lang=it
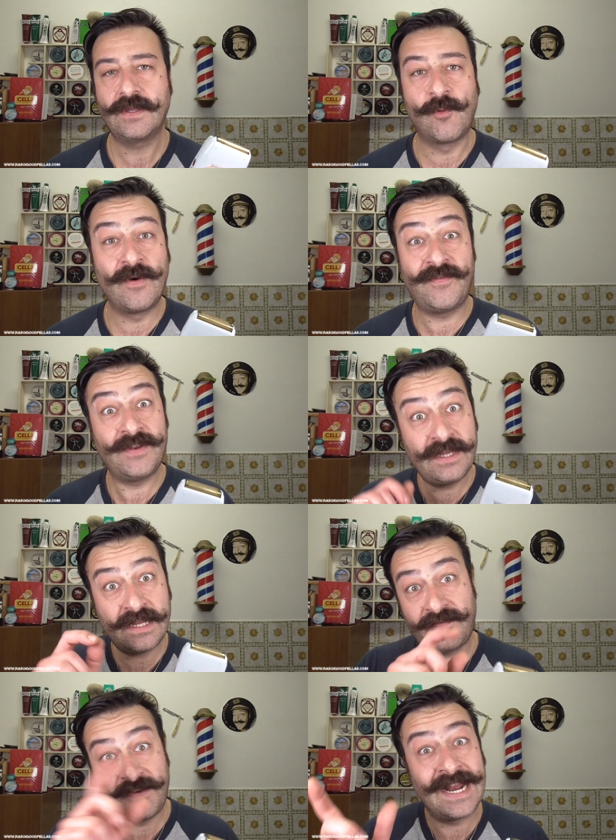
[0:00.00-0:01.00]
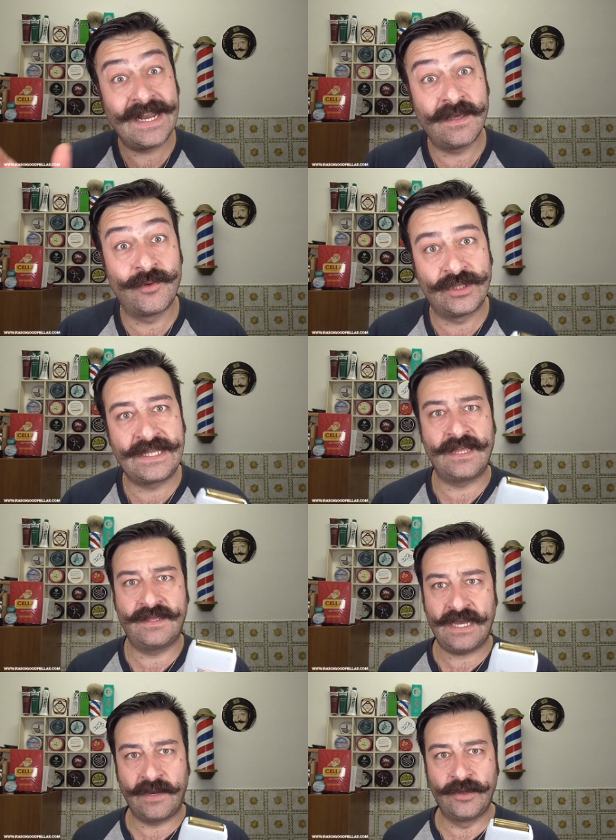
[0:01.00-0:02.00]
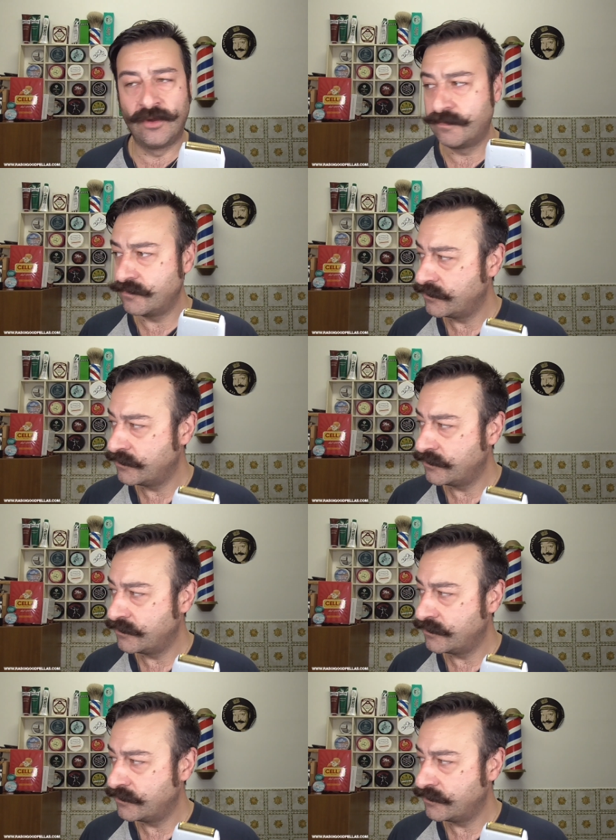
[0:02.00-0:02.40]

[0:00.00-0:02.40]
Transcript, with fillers: Come finale deportante, hai capito?